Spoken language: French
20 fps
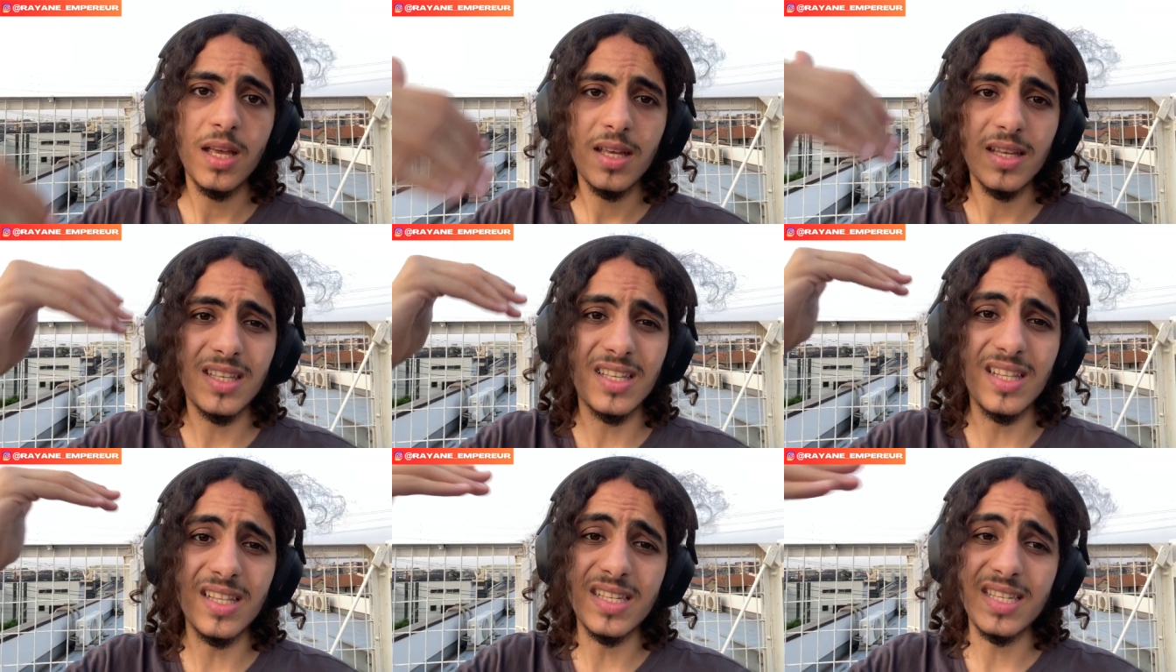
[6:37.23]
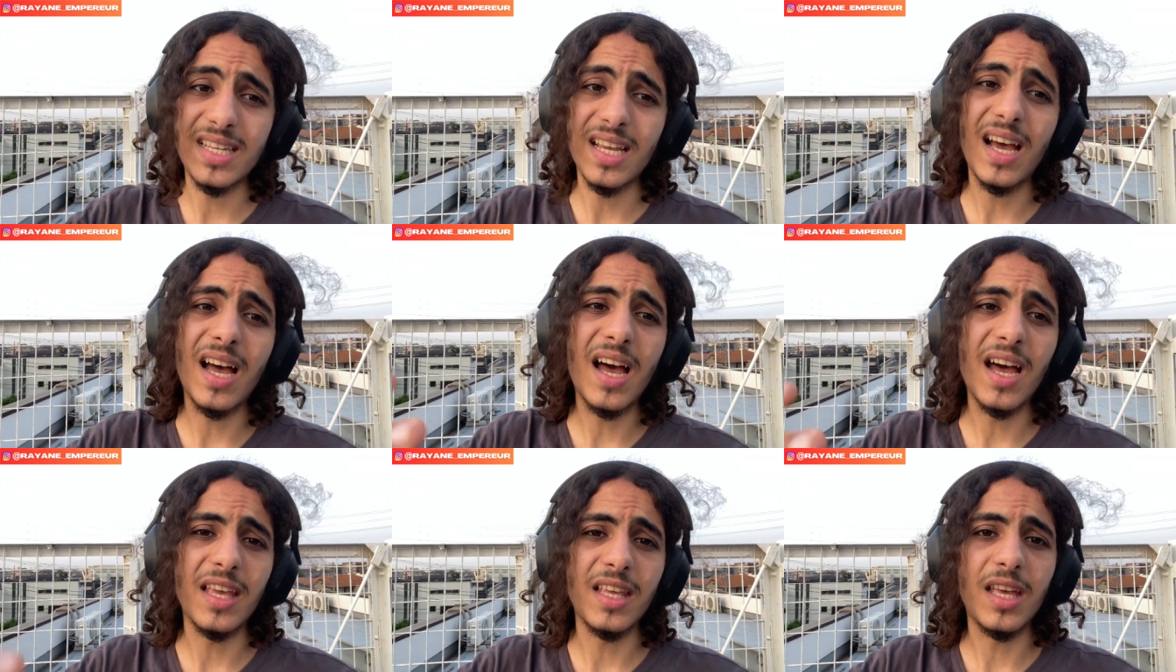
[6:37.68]
qui ne
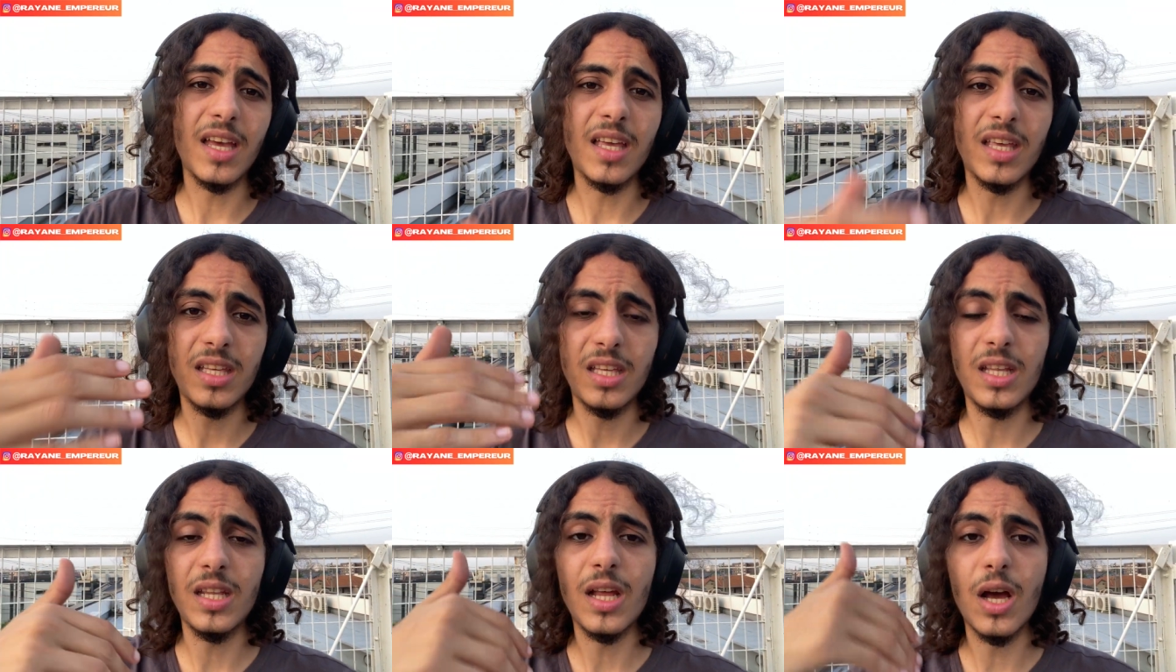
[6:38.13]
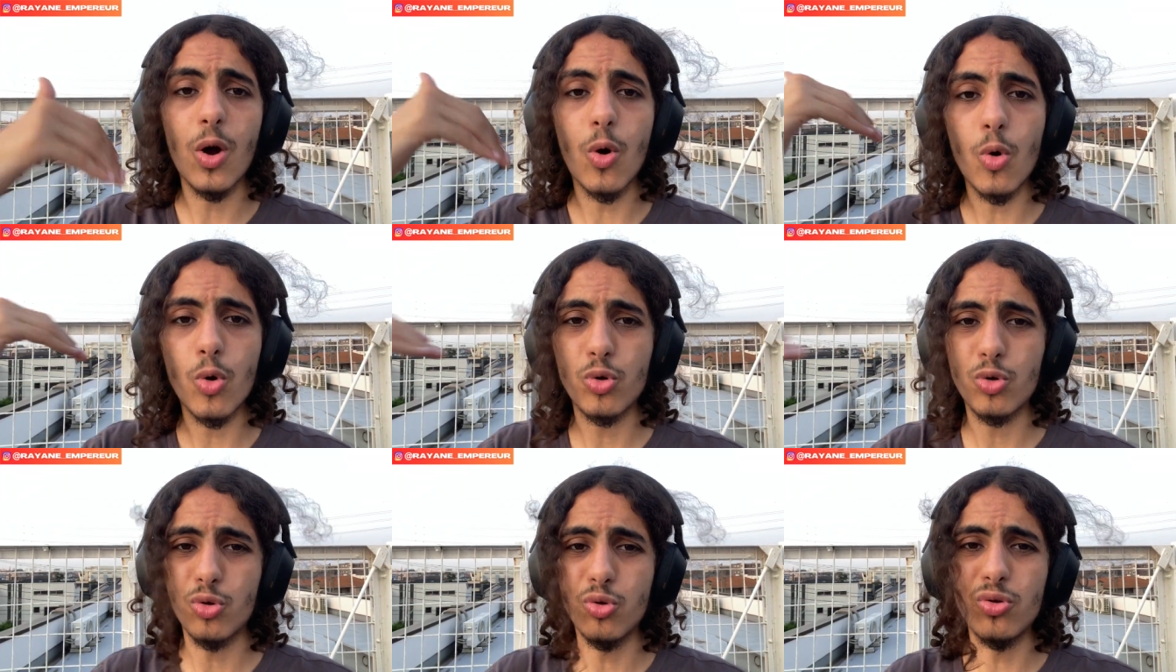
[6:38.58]
sert à rien et qui n'a
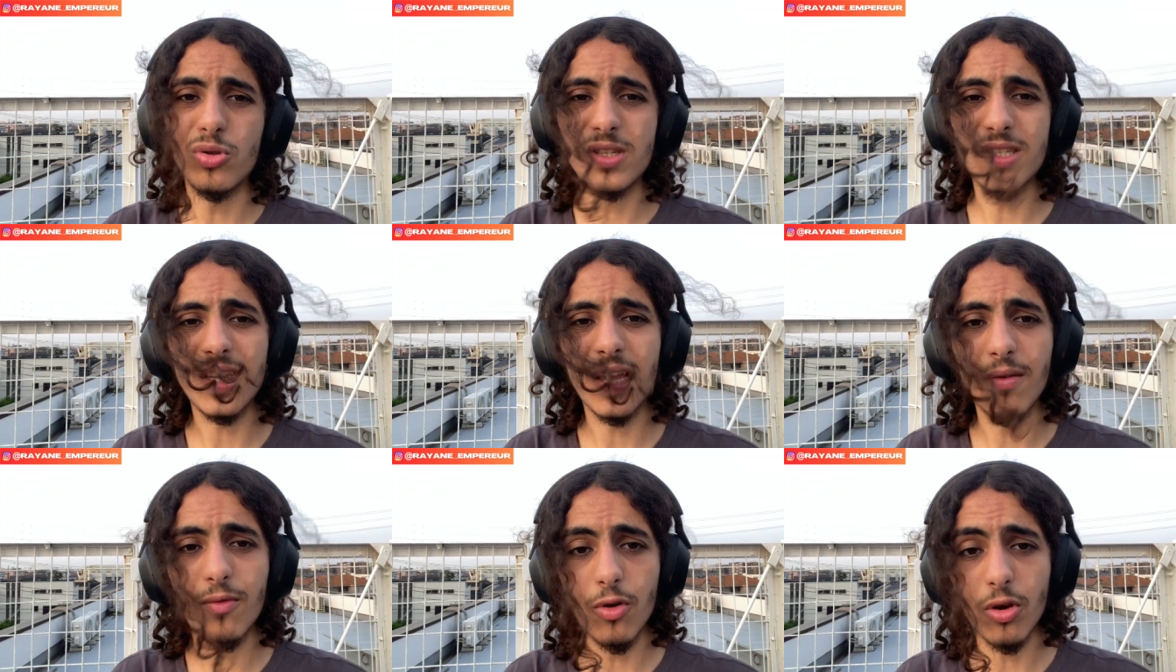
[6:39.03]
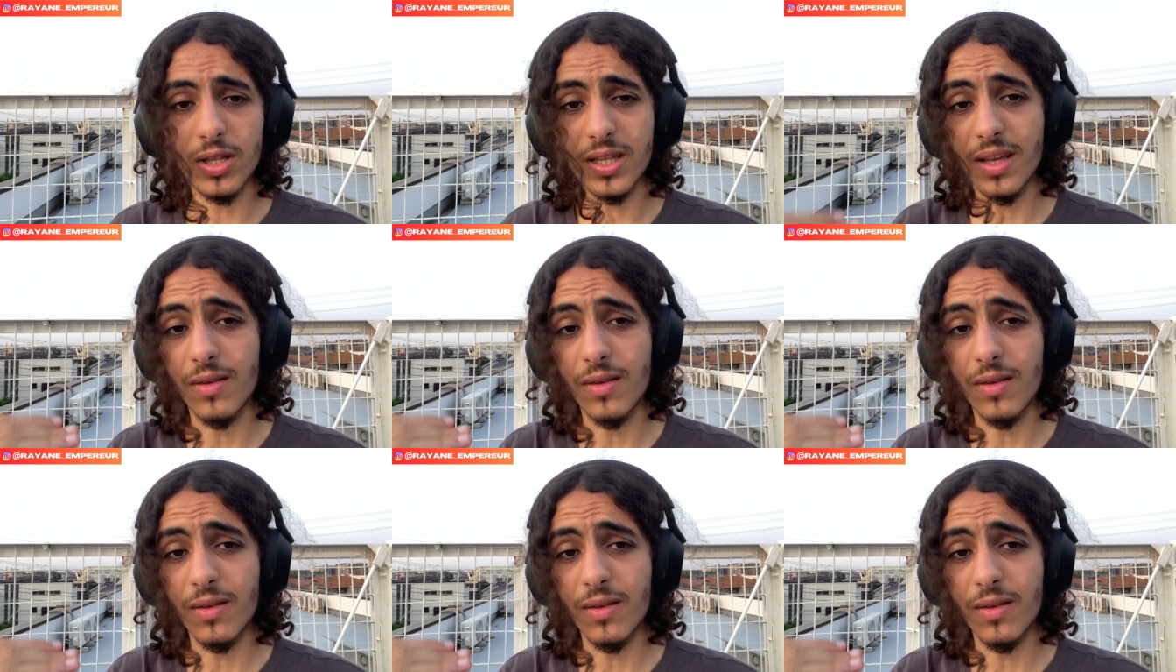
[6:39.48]
aucune saveur.